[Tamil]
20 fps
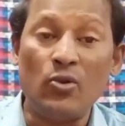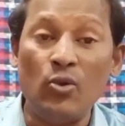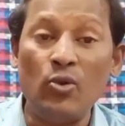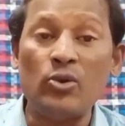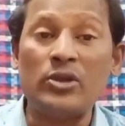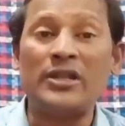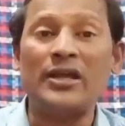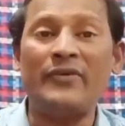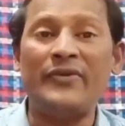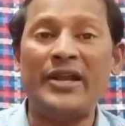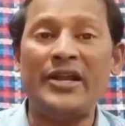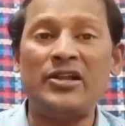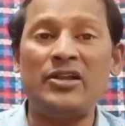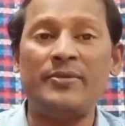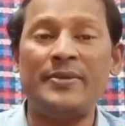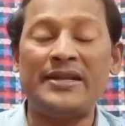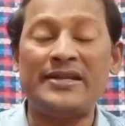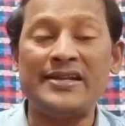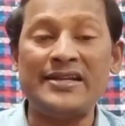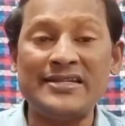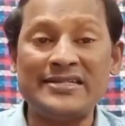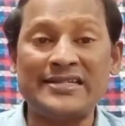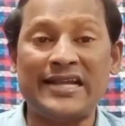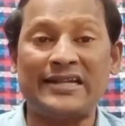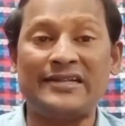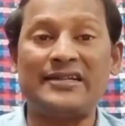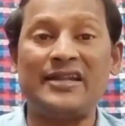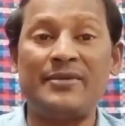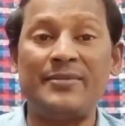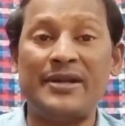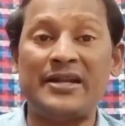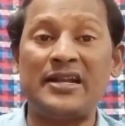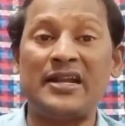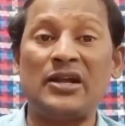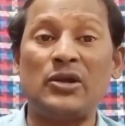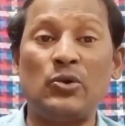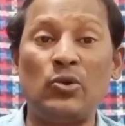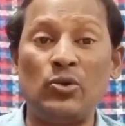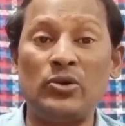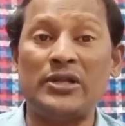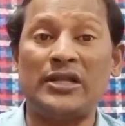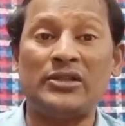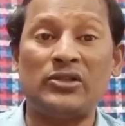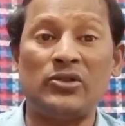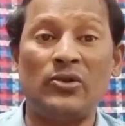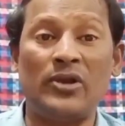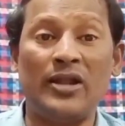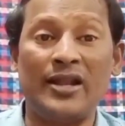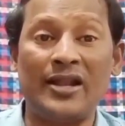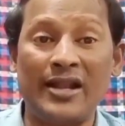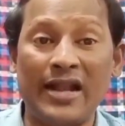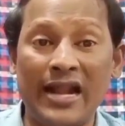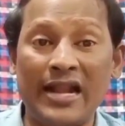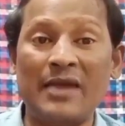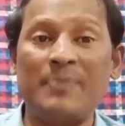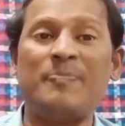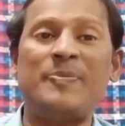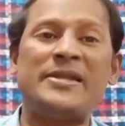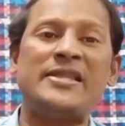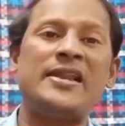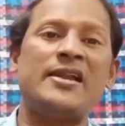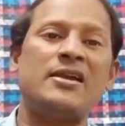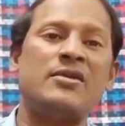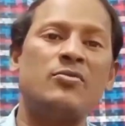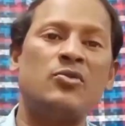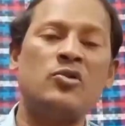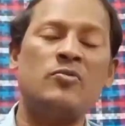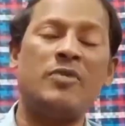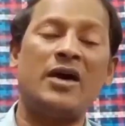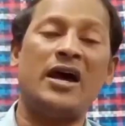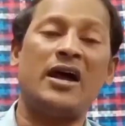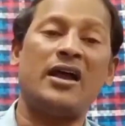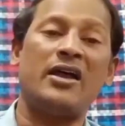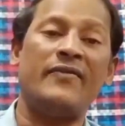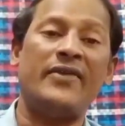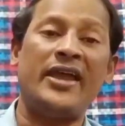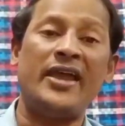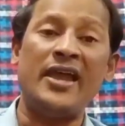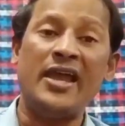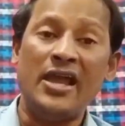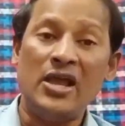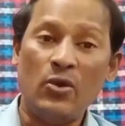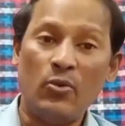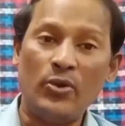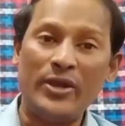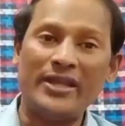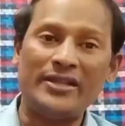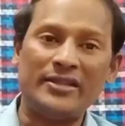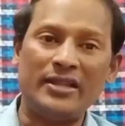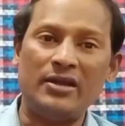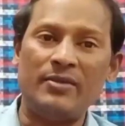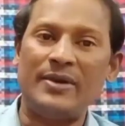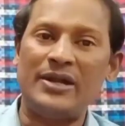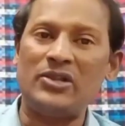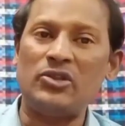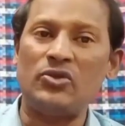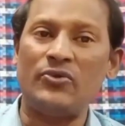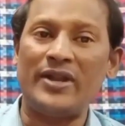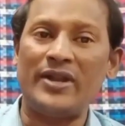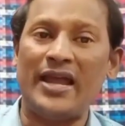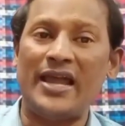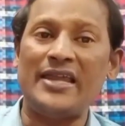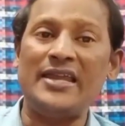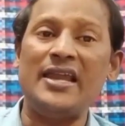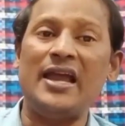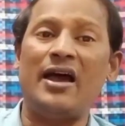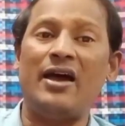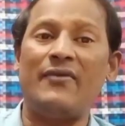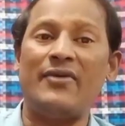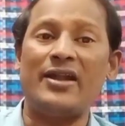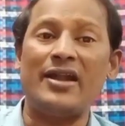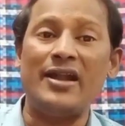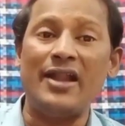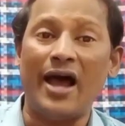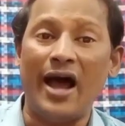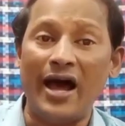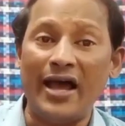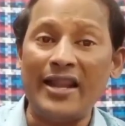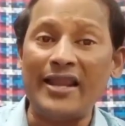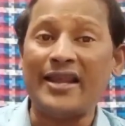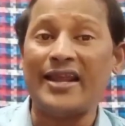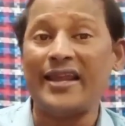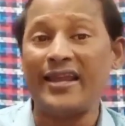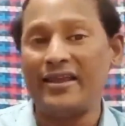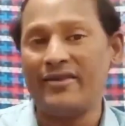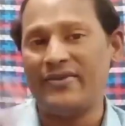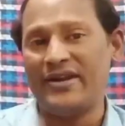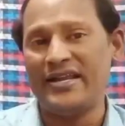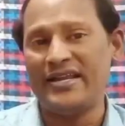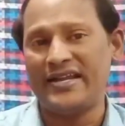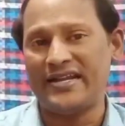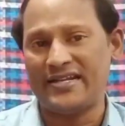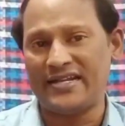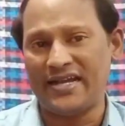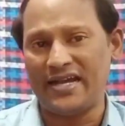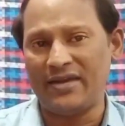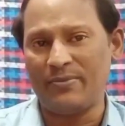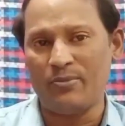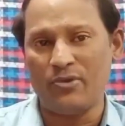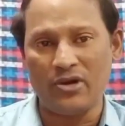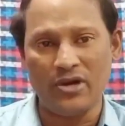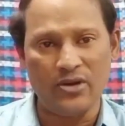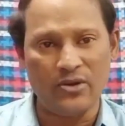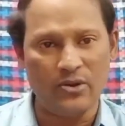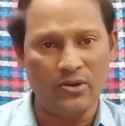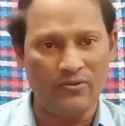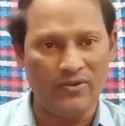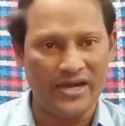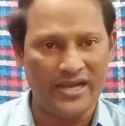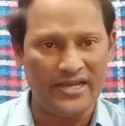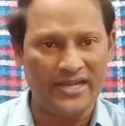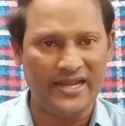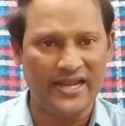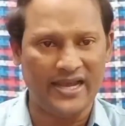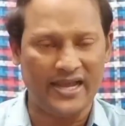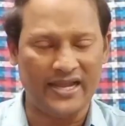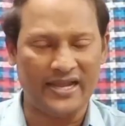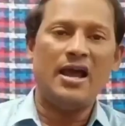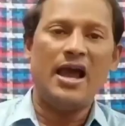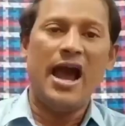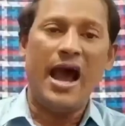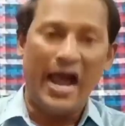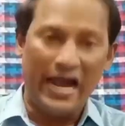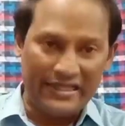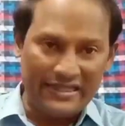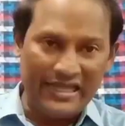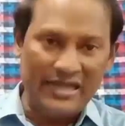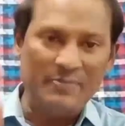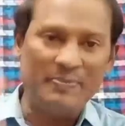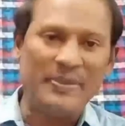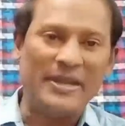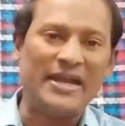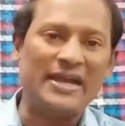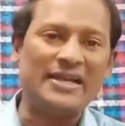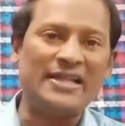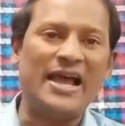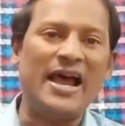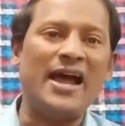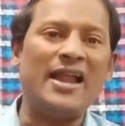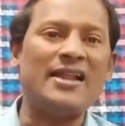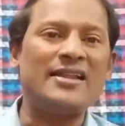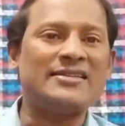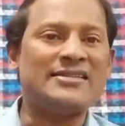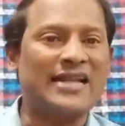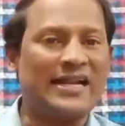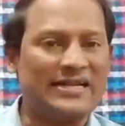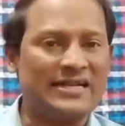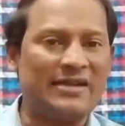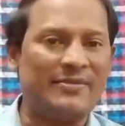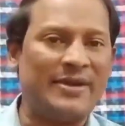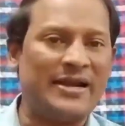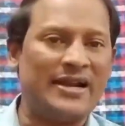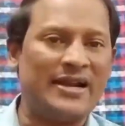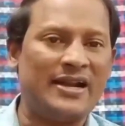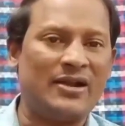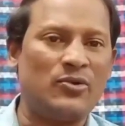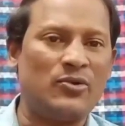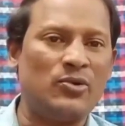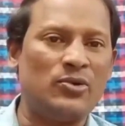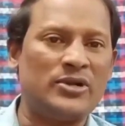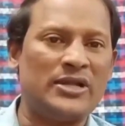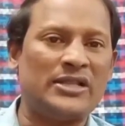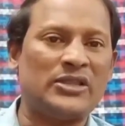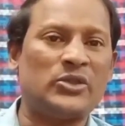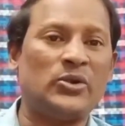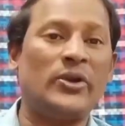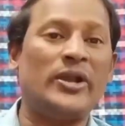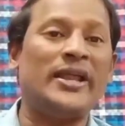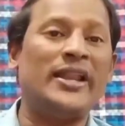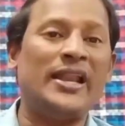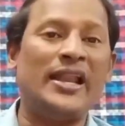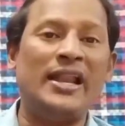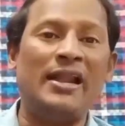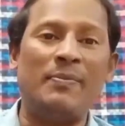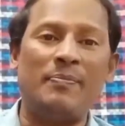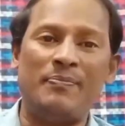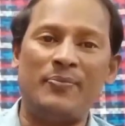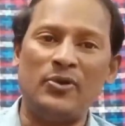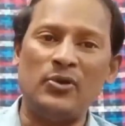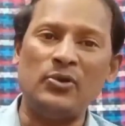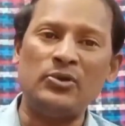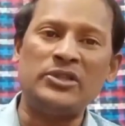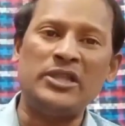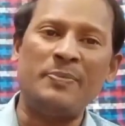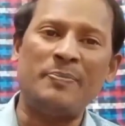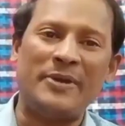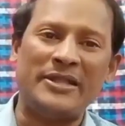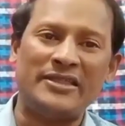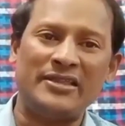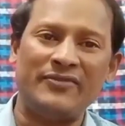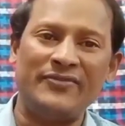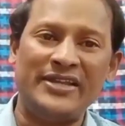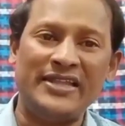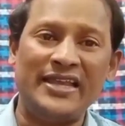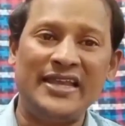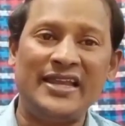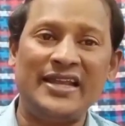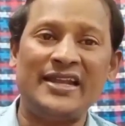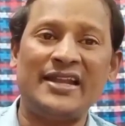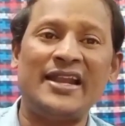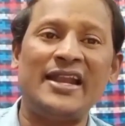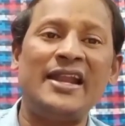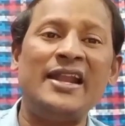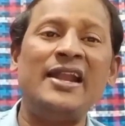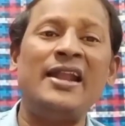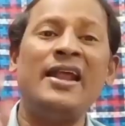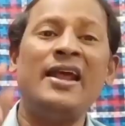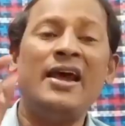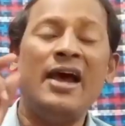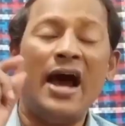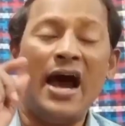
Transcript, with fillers: கூட்ட வேண்டும் வேண்டும் என்று சட்டமன்ற கூட்டத்தொடர் நடப்பதற்கு முன்பாகவே உயர் திரு மருத்துவர் ஐயா அவர்கள் அறிக்கையை வெளியிட்டார் முகநூல் வாயிலாக அதன் பிறகுதான் சட்டமன்ற கூட்டத்தொடரில் நூத்தி பத்து விதியின் கீழ்